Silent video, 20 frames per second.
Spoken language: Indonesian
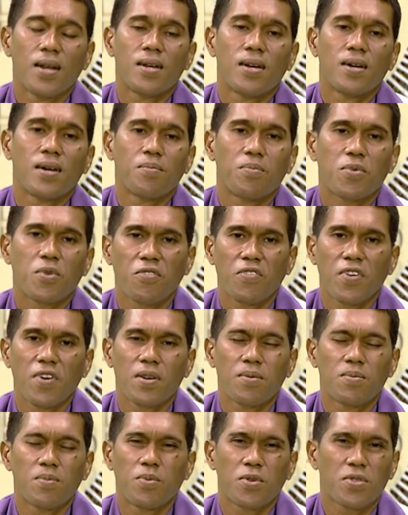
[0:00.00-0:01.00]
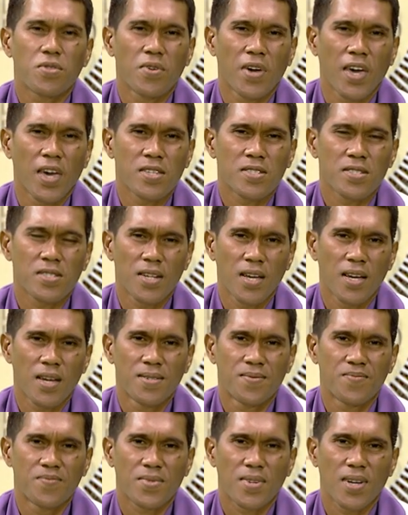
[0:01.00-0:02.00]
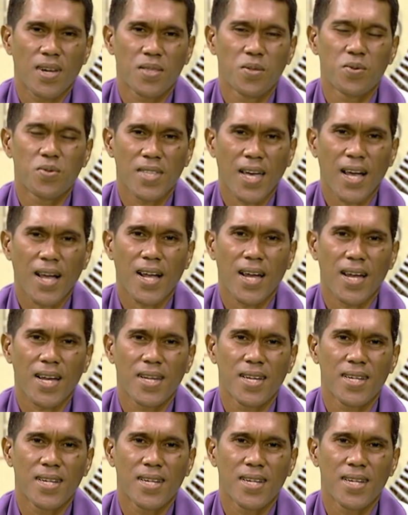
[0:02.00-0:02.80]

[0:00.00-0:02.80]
proverbi português ida adu taka